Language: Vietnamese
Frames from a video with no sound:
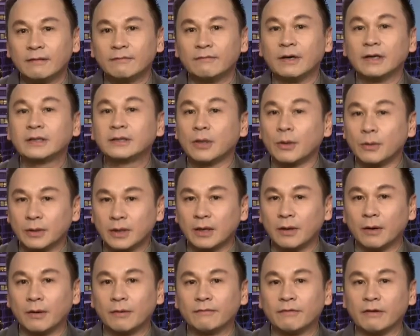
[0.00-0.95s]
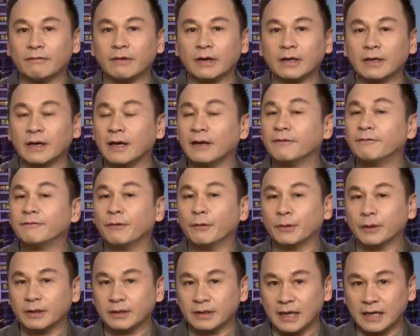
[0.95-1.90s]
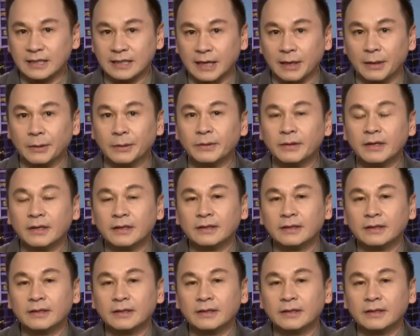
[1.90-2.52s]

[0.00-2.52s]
với Tokyo về vấn đề phụ nữ da sâu